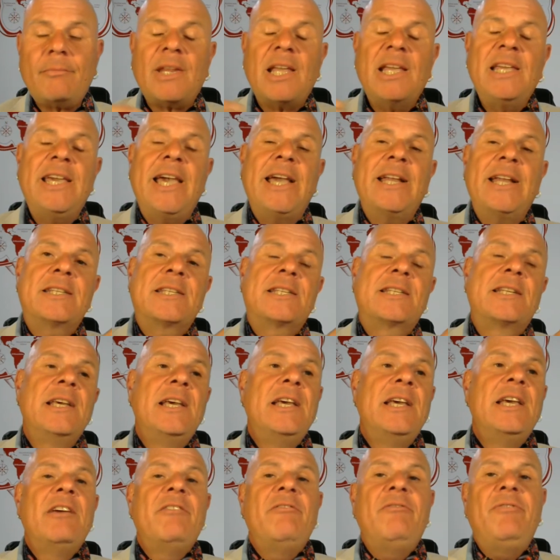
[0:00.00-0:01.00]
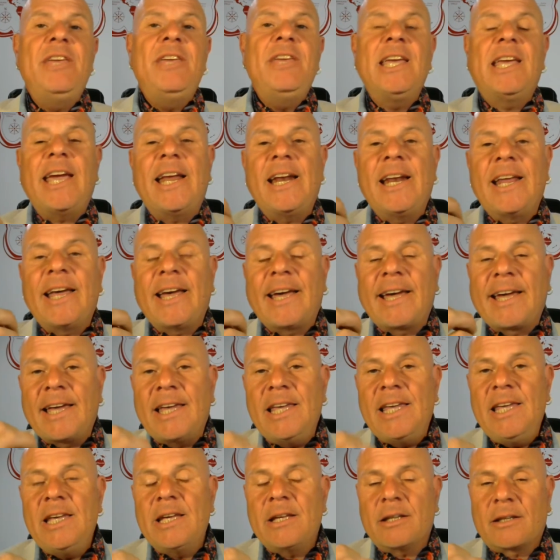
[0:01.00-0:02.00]
Jetzt, wie
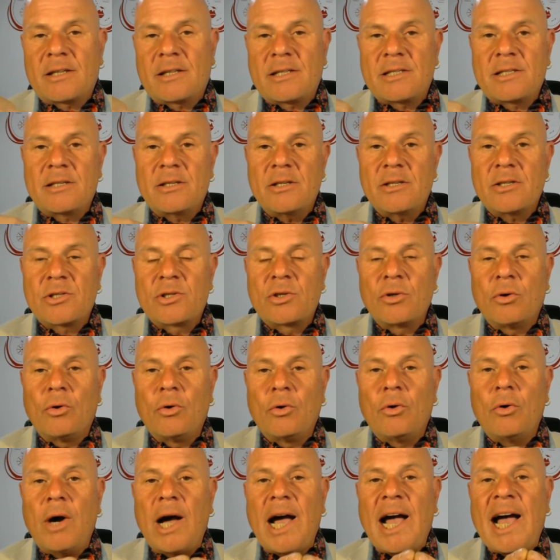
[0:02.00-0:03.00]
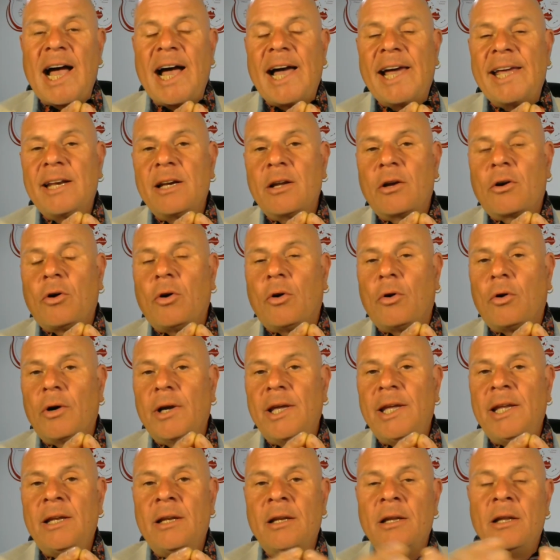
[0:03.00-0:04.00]
generiert so ein
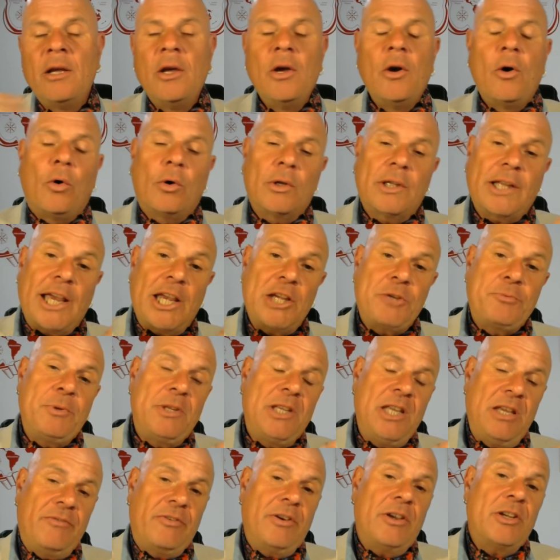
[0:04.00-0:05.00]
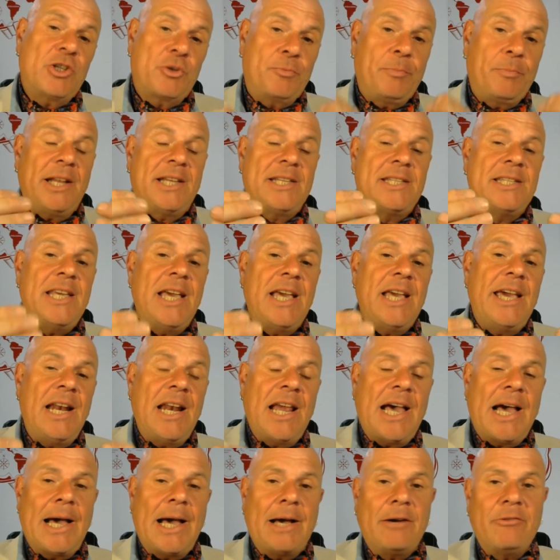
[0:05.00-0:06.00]
Coin oder respektive
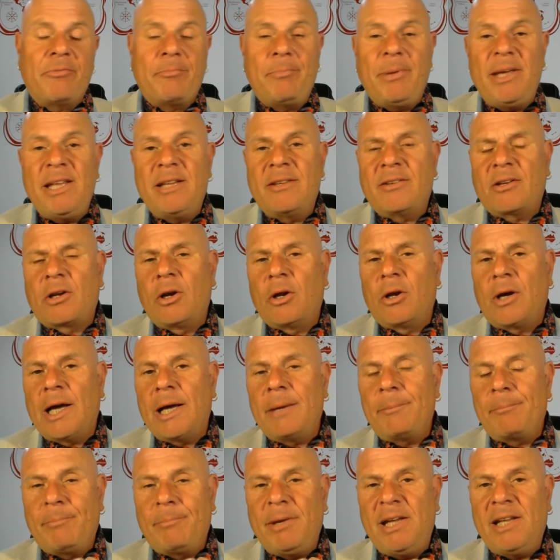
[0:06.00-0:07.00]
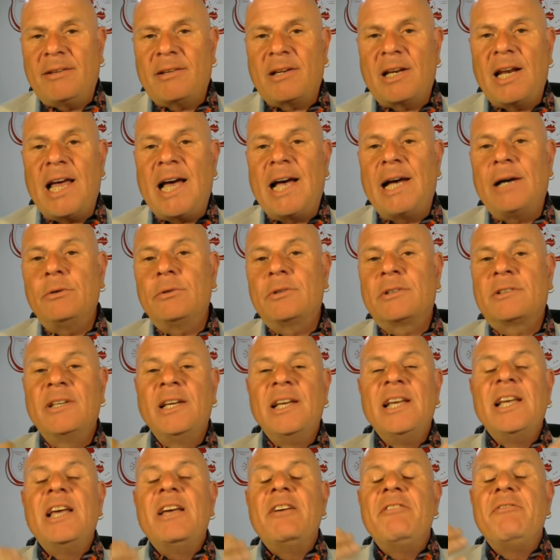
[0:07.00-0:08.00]
speziell auf BitCloud,
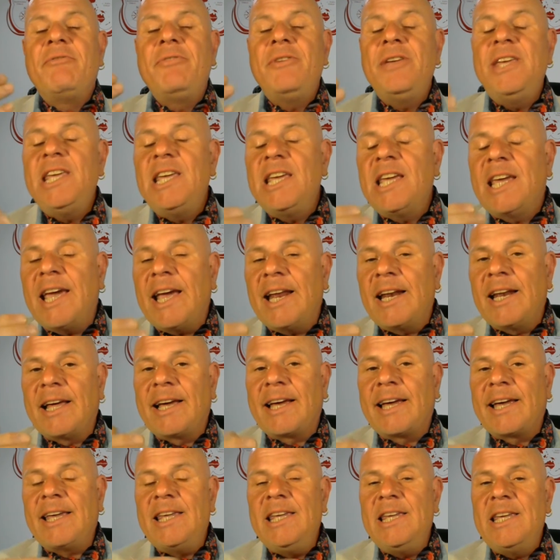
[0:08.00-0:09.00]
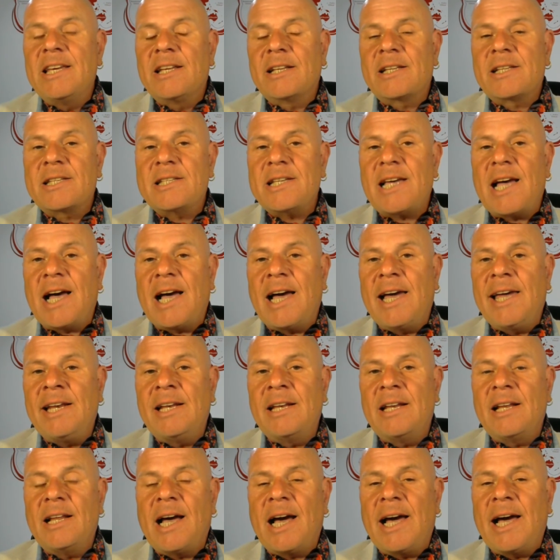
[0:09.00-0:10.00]
wie generiert
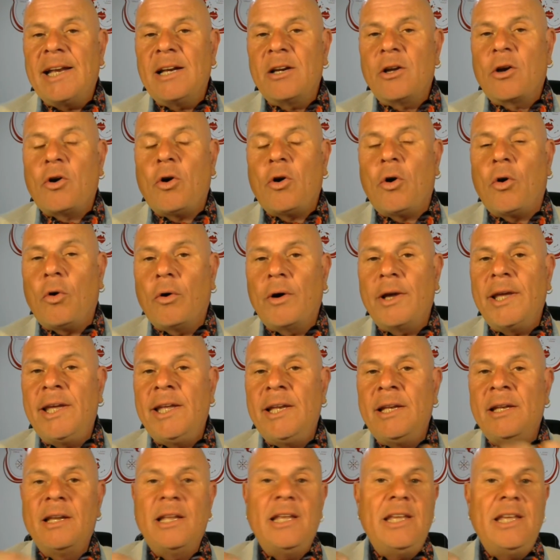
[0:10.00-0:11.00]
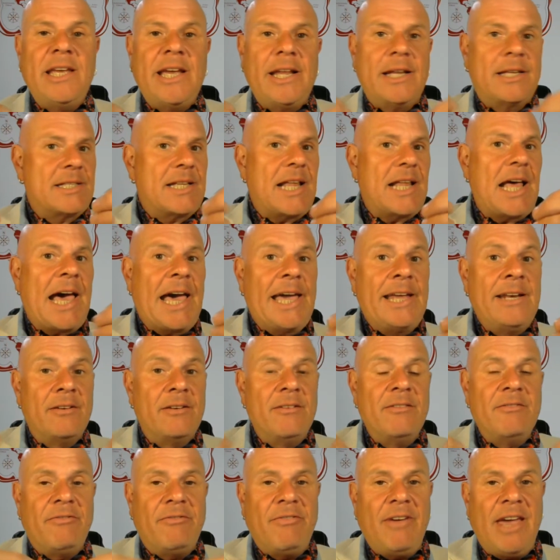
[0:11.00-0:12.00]
ein, ein Coin jetzt
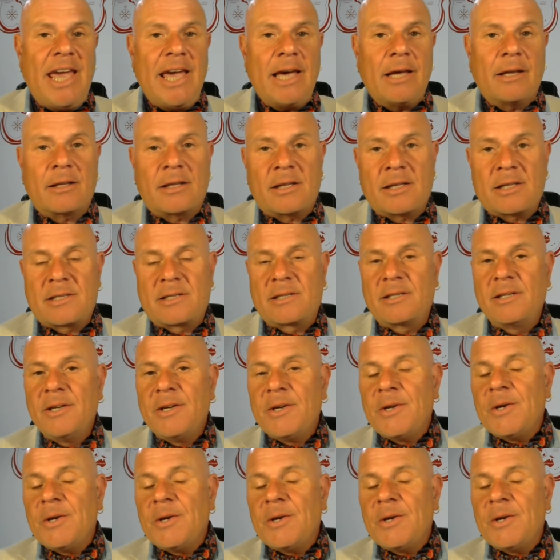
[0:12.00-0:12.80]
einen Wert?